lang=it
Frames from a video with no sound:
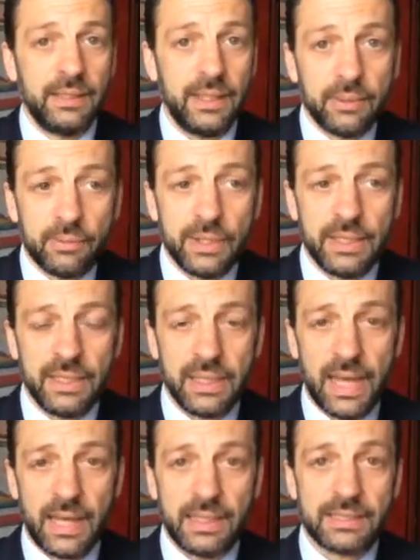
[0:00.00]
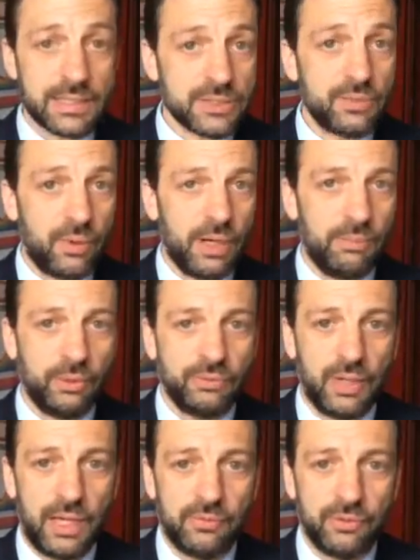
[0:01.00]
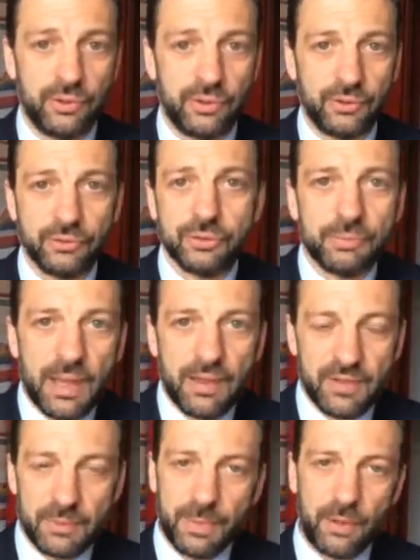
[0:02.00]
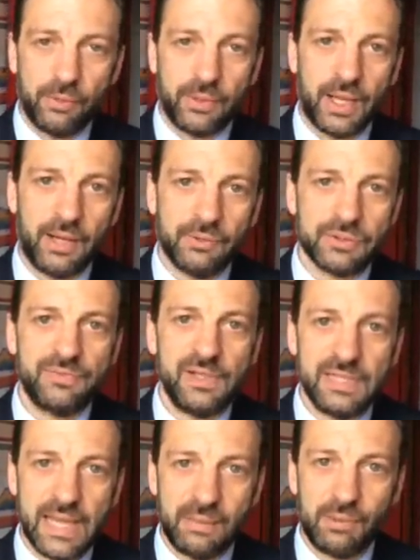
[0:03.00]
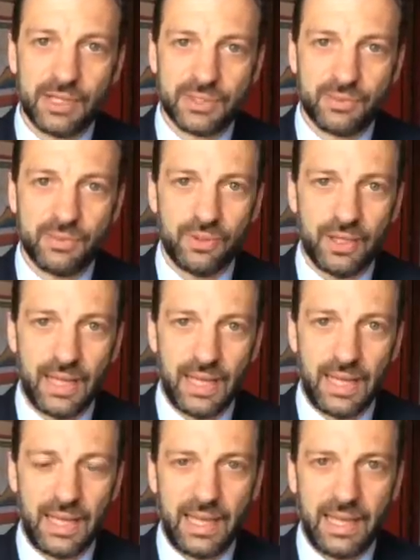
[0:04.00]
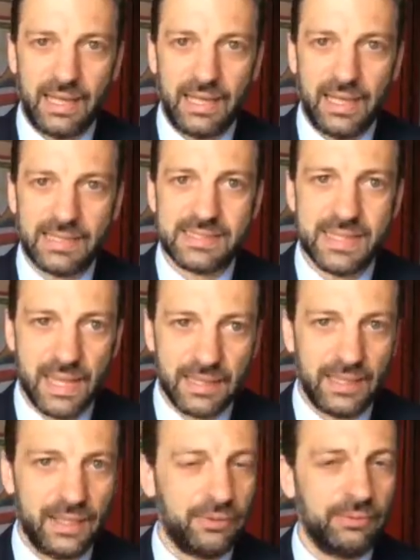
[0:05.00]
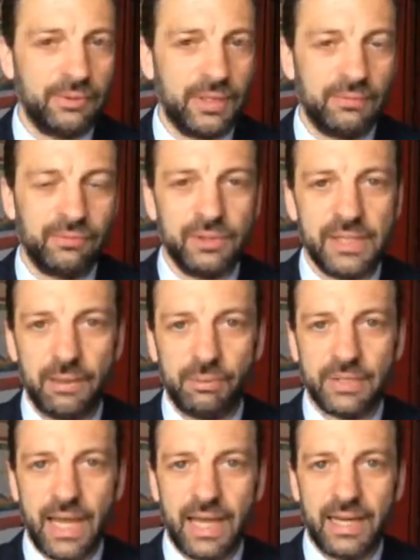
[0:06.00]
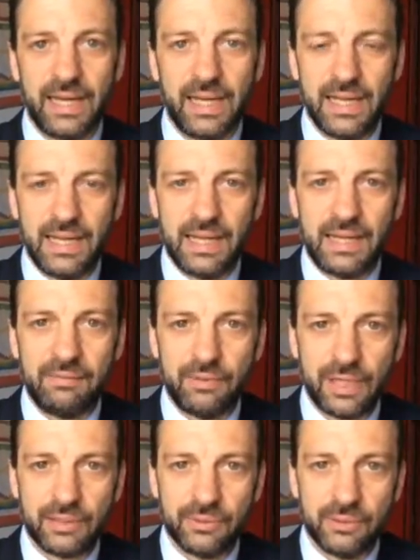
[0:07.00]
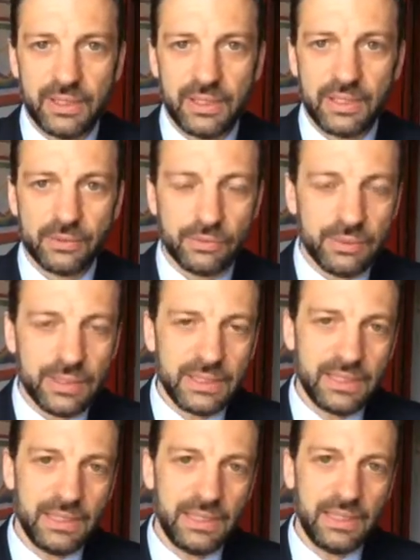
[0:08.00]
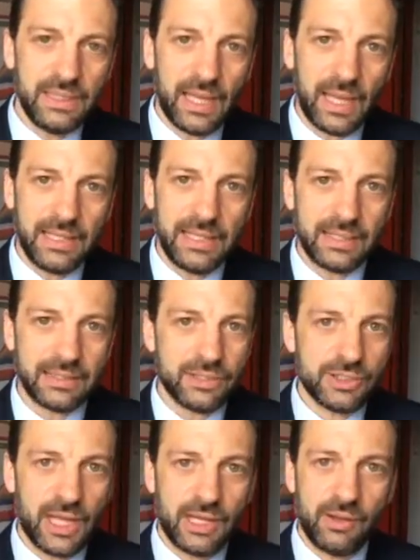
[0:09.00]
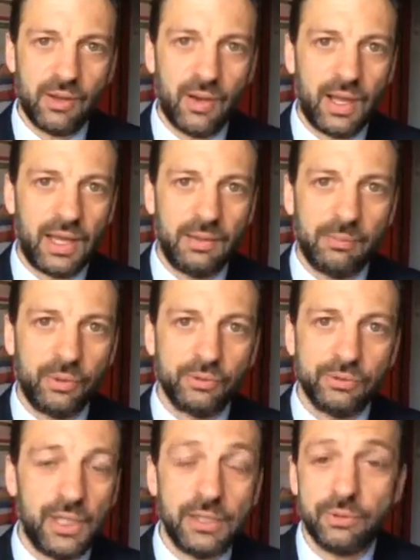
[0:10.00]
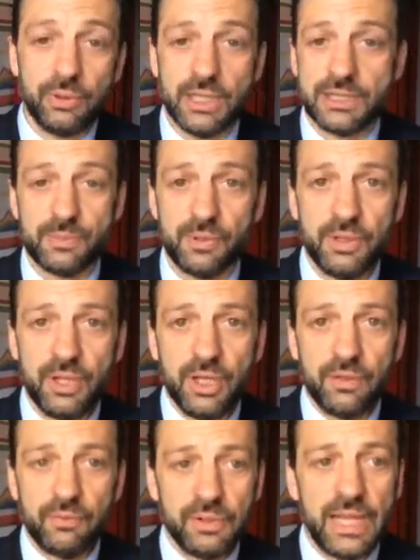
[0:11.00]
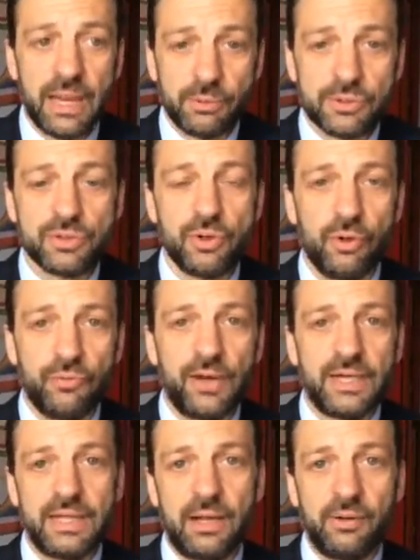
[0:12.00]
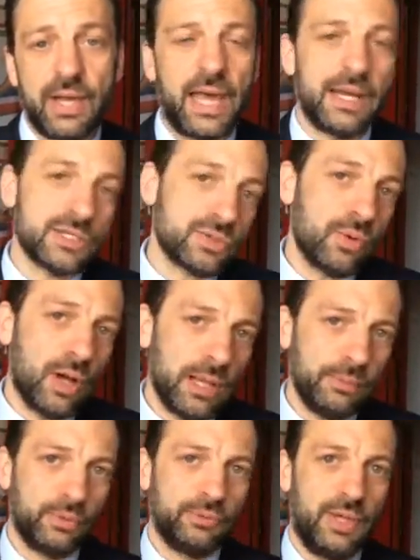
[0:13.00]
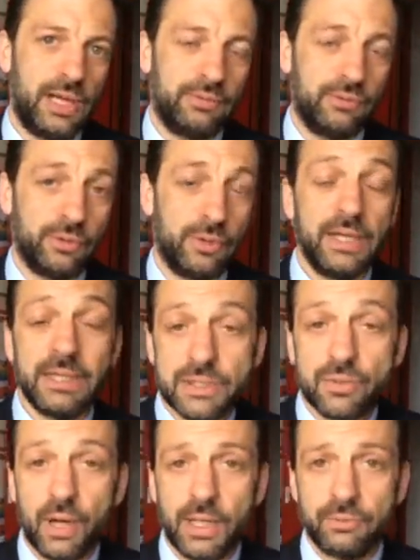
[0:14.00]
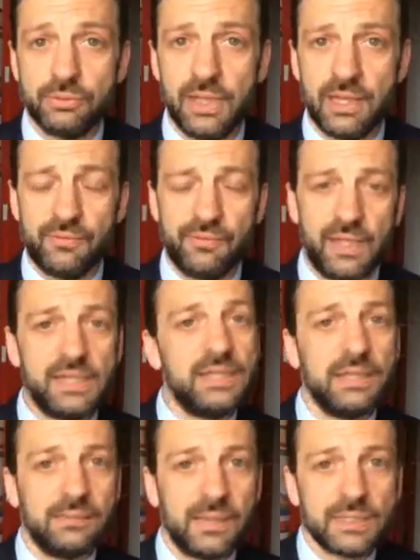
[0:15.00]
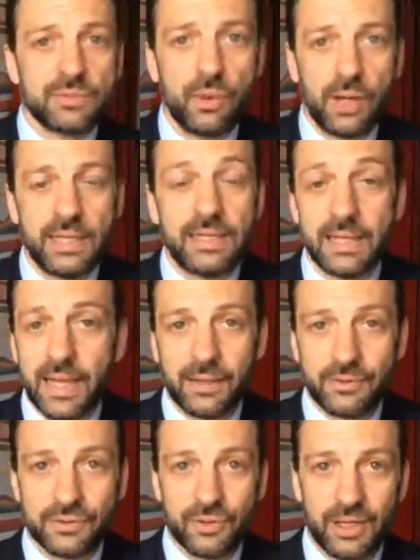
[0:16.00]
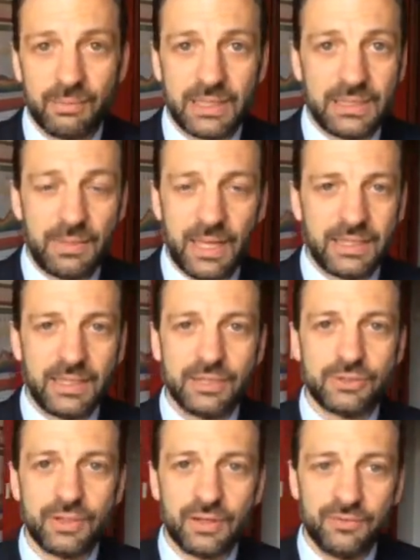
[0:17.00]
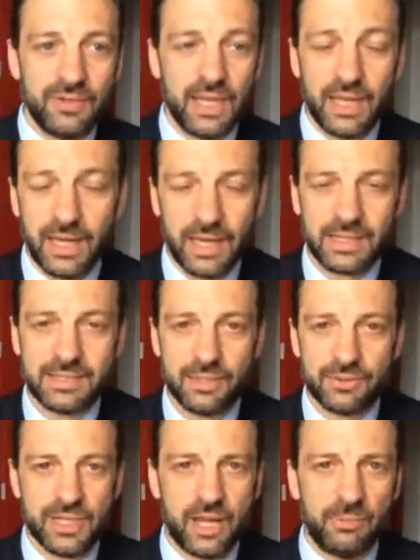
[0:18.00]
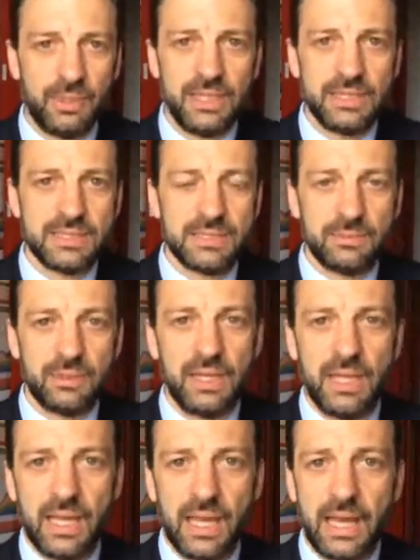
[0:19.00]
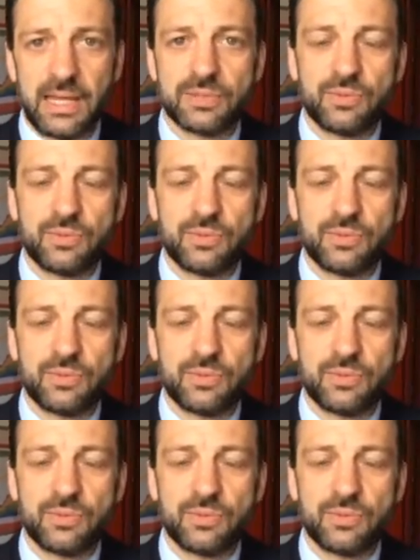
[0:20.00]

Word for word: e quindi anche tra scuola e mondo del lavoro. Non dobbiamo aver paura, non svendiamo la scuola alle aziende, non vogliamo dare lavoratori gratuiti agli artigiani o al mondo del turismo, Vogliamo solo far dialogare scuola e mondo del lavoro ed è scuola a tutti gli effetti. La scuola italiana, storia, matematica e geografia, i ragazzi lo sanno benissimo, è la